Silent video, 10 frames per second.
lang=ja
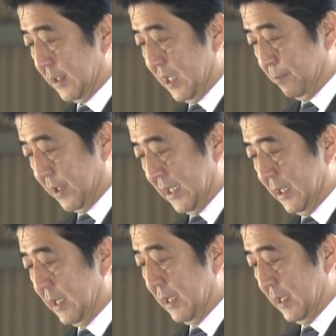任務
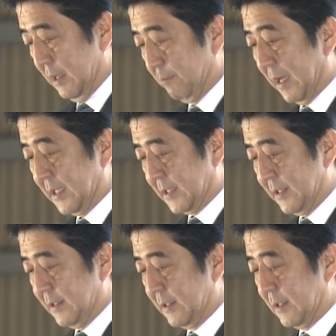に邁
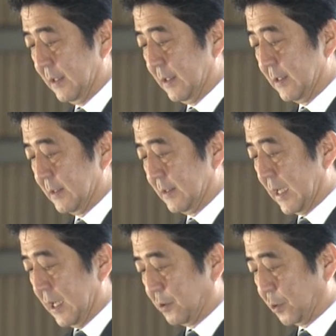進
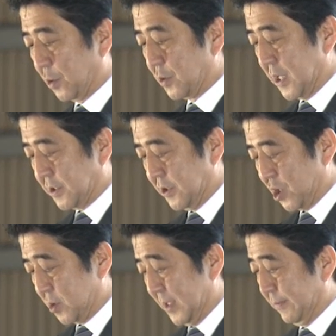されることを切に
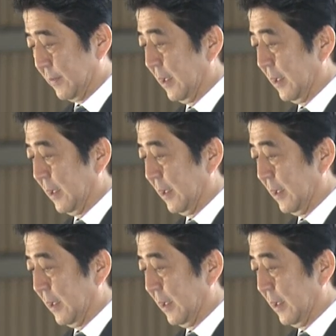望み